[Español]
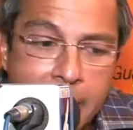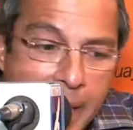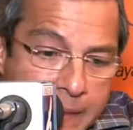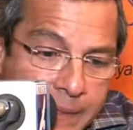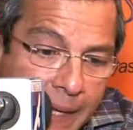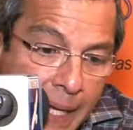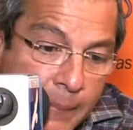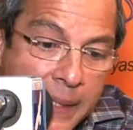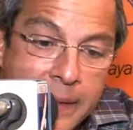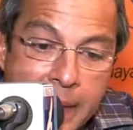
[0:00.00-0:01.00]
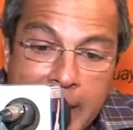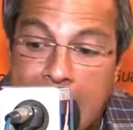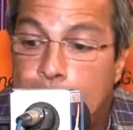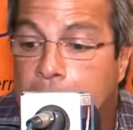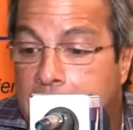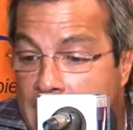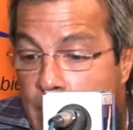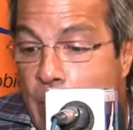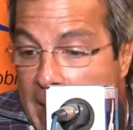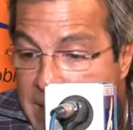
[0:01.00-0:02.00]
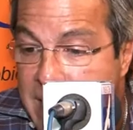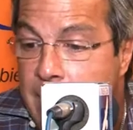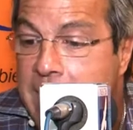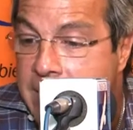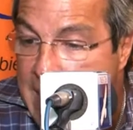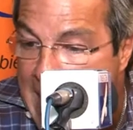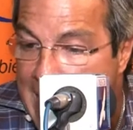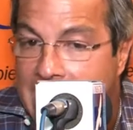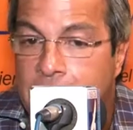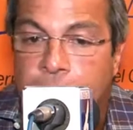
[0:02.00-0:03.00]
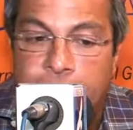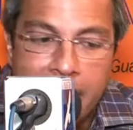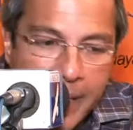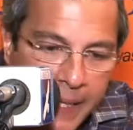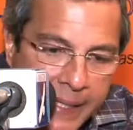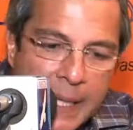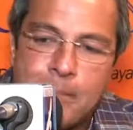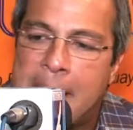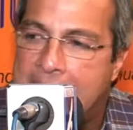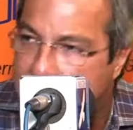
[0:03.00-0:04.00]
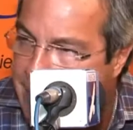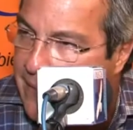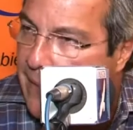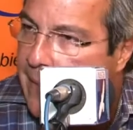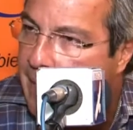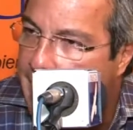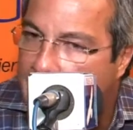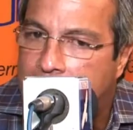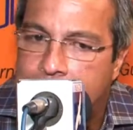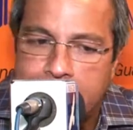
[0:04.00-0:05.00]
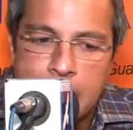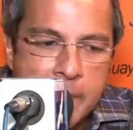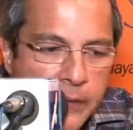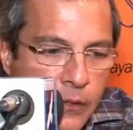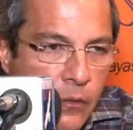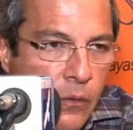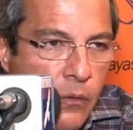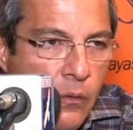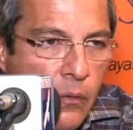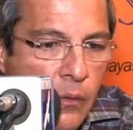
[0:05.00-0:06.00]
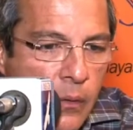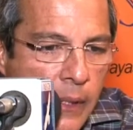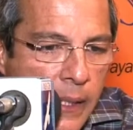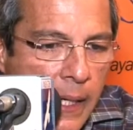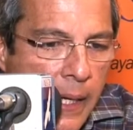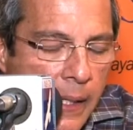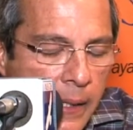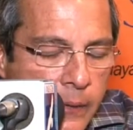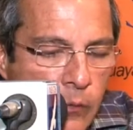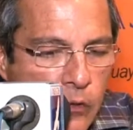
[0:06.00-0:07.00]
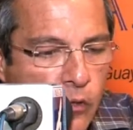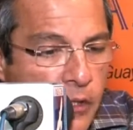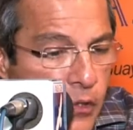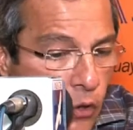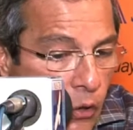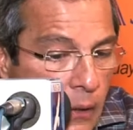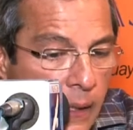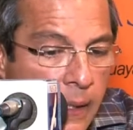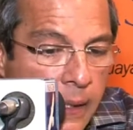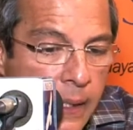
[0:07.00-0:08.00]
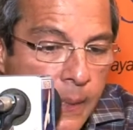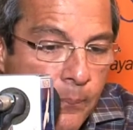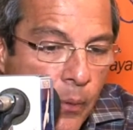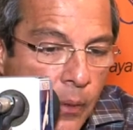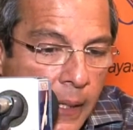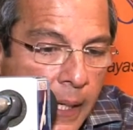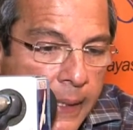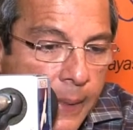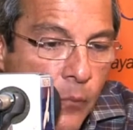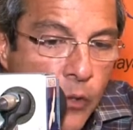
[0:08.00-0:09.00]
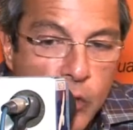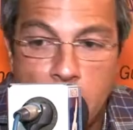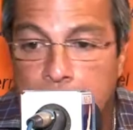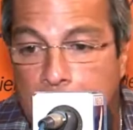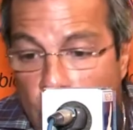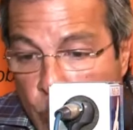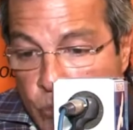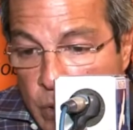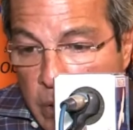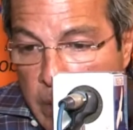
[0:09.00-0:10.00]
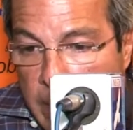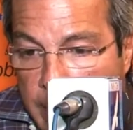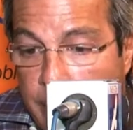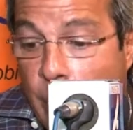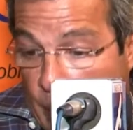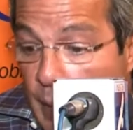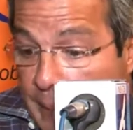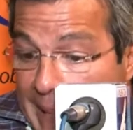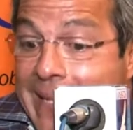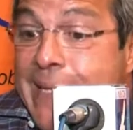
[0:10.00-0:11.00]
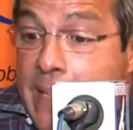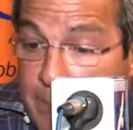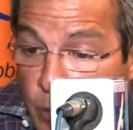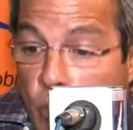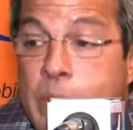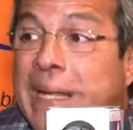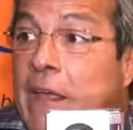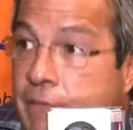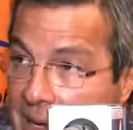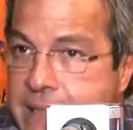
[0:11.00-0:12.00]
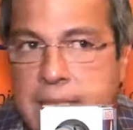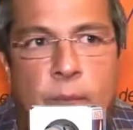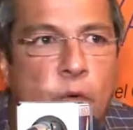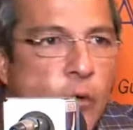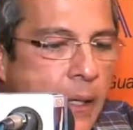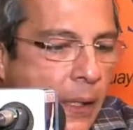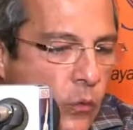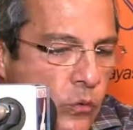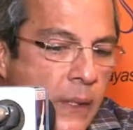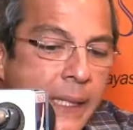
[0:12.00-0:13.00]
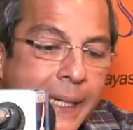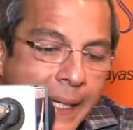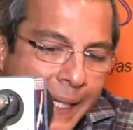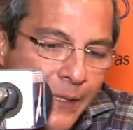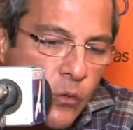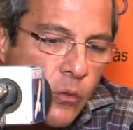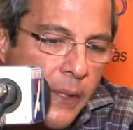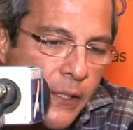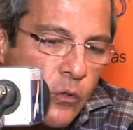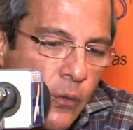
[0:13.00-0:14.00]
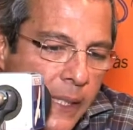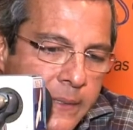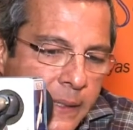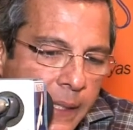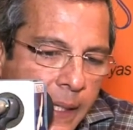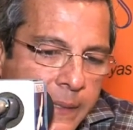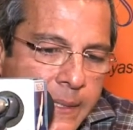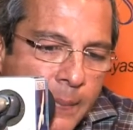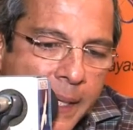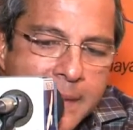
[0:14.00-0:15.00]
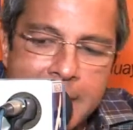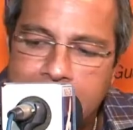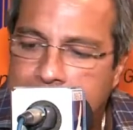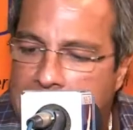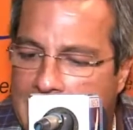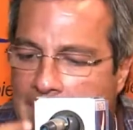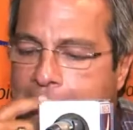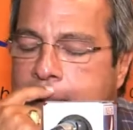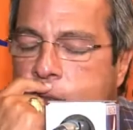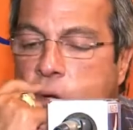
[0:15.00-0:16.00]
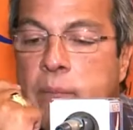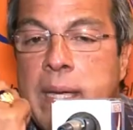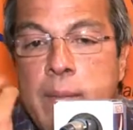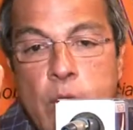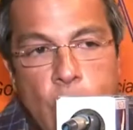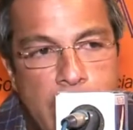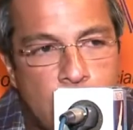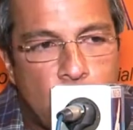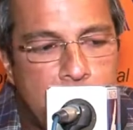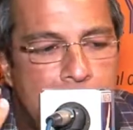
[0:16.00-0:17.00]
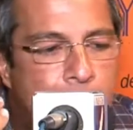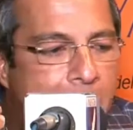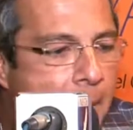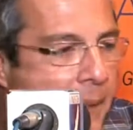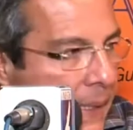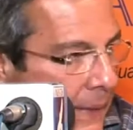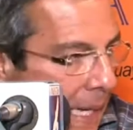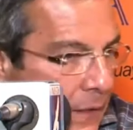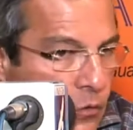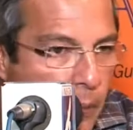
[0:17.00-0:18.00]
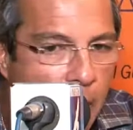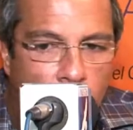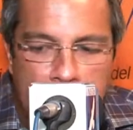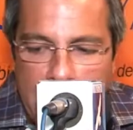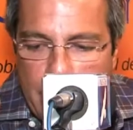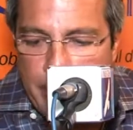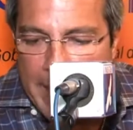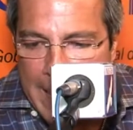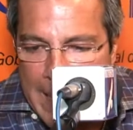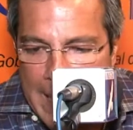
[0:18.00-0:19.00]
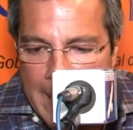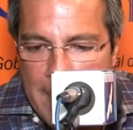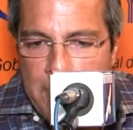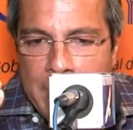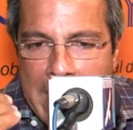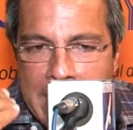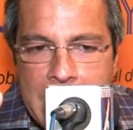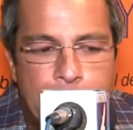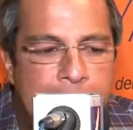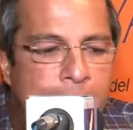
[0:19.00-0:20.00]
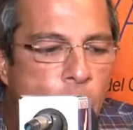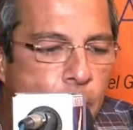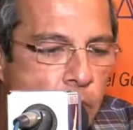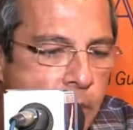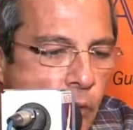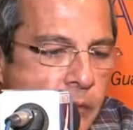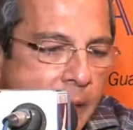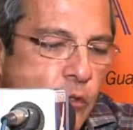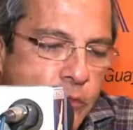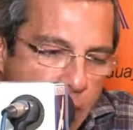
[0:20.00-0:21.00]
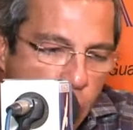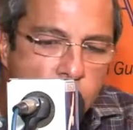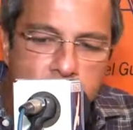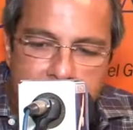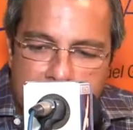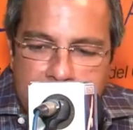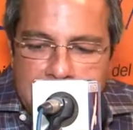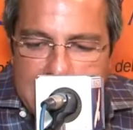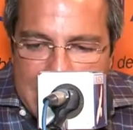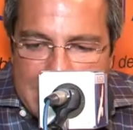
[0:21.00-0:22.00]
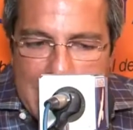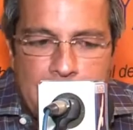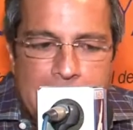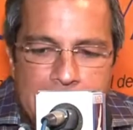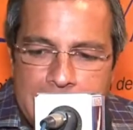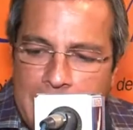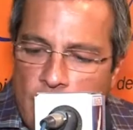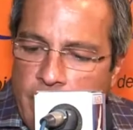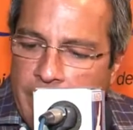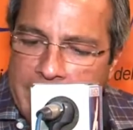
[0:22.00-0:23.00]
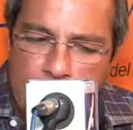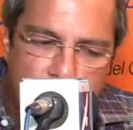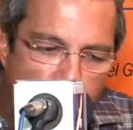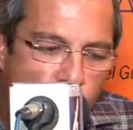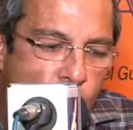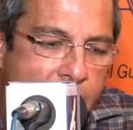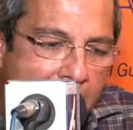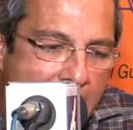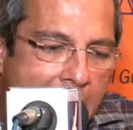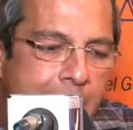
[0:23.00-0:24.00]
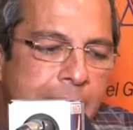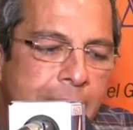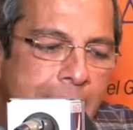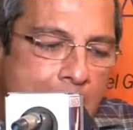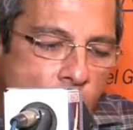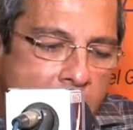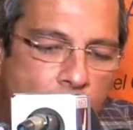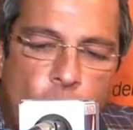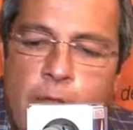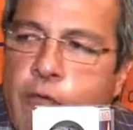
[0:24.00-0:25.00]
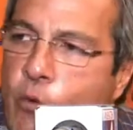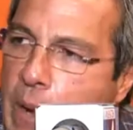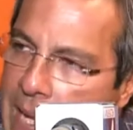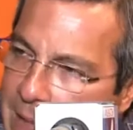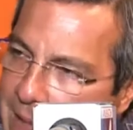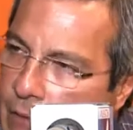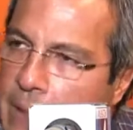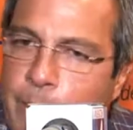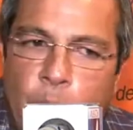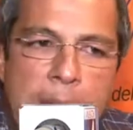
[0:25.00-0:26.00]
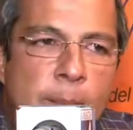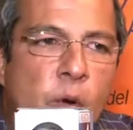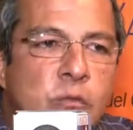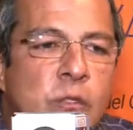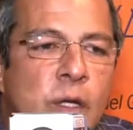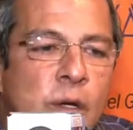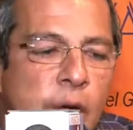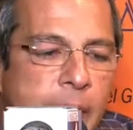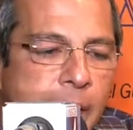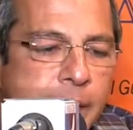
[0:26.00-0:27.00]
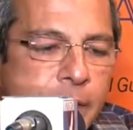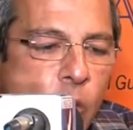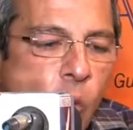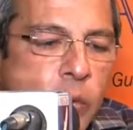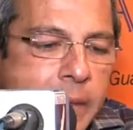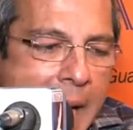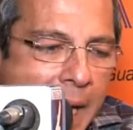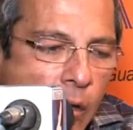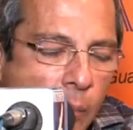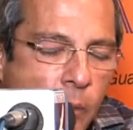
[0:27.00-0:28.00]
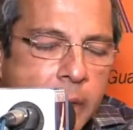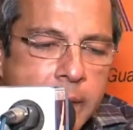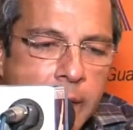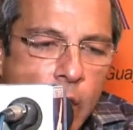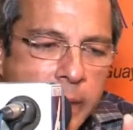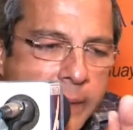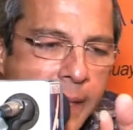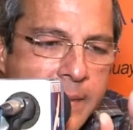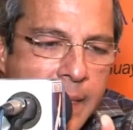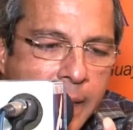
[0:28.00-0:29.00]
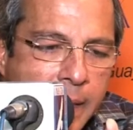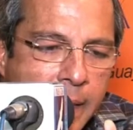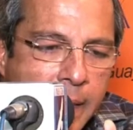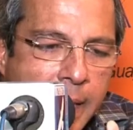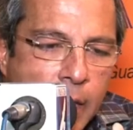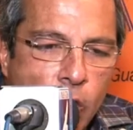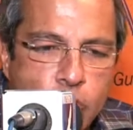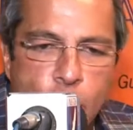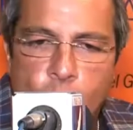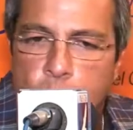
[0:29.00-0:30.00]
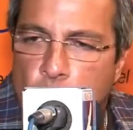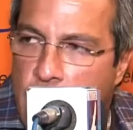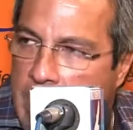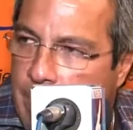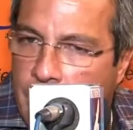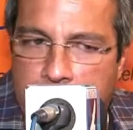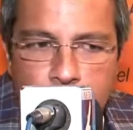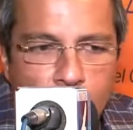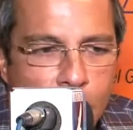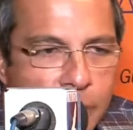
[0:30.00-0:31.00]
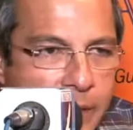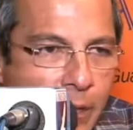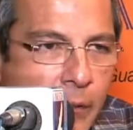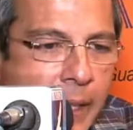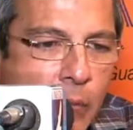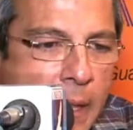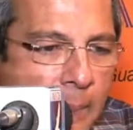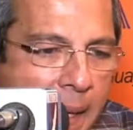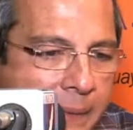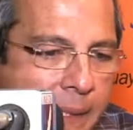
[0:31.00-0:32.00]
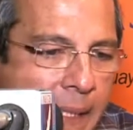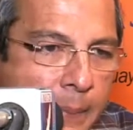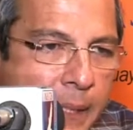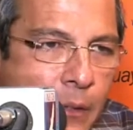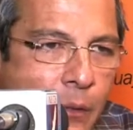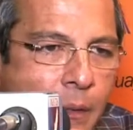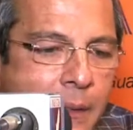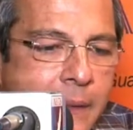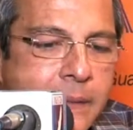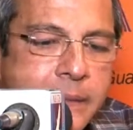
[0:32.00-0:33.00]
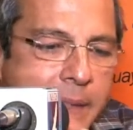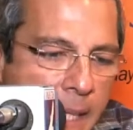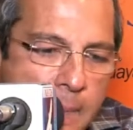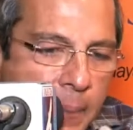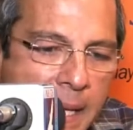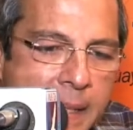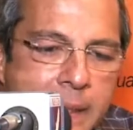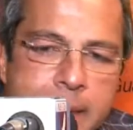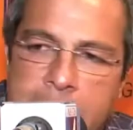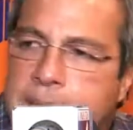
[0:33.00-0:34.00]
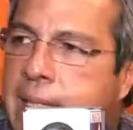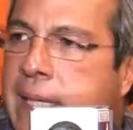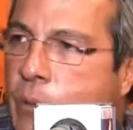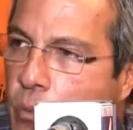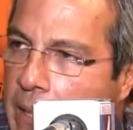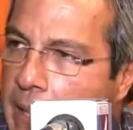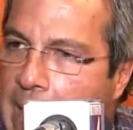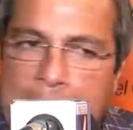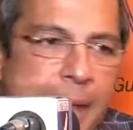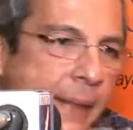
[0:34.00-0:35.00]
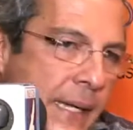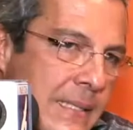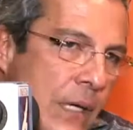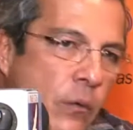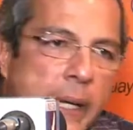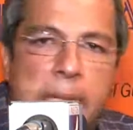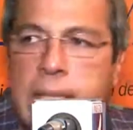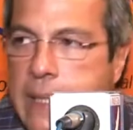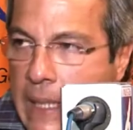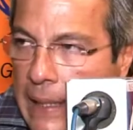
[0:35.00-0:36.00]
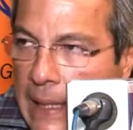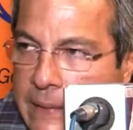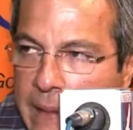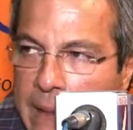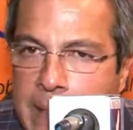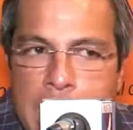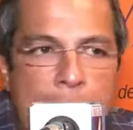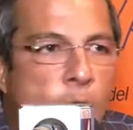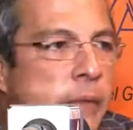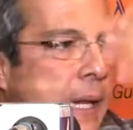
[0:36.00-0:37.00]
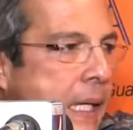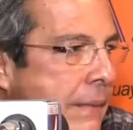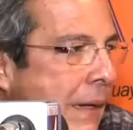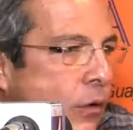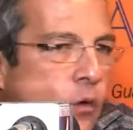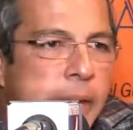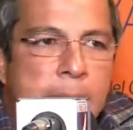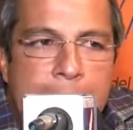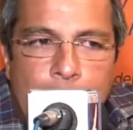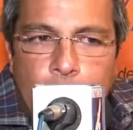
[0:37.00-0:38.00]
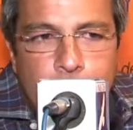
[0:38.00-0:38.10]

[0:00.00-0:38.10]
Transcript: Ese, el, que apliquemos ese mensaje de fe, de paz, que es el que transmitió eh, nuestro Señor y por el que murió en la cruz y, por, cuya defensa murió en la cruz. Esto, esto es, eh, en Semana Santa, tomémonos estos días para meditar sobre lo que le espera a este país en los próximos años, si, si, este ambiente de confrontación no llega a una confluencia donde podamos eh, juntarnos por los intereses que no son comunes, porque yo considero que en una parte del camino siempre hay intereses que unen a las derechas con las izquierdas, a los de arriba con los de abajo.